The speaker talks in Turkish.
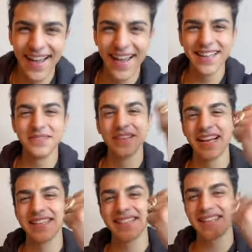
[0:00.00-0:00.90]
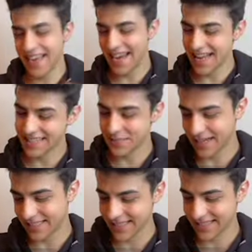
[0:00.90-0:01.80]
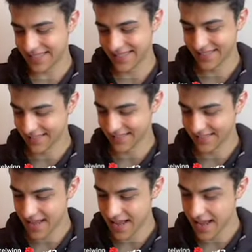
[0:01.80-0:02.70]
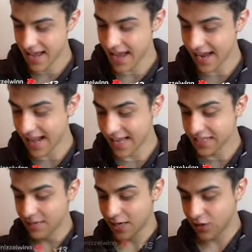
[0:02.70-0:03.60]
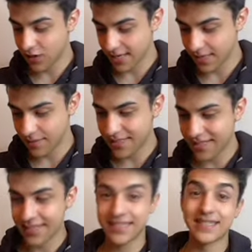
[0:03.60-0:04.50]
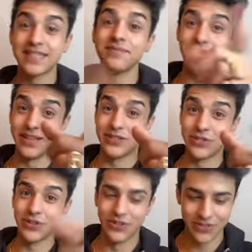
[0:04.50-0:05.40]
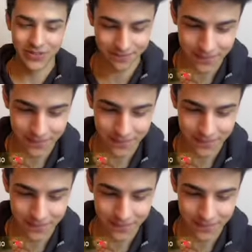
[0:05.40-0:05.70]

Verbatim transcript: Hadi birazcık eğlence başlasın. Eğlence başlıyor. Hazır mısınız? Başlıyoruz.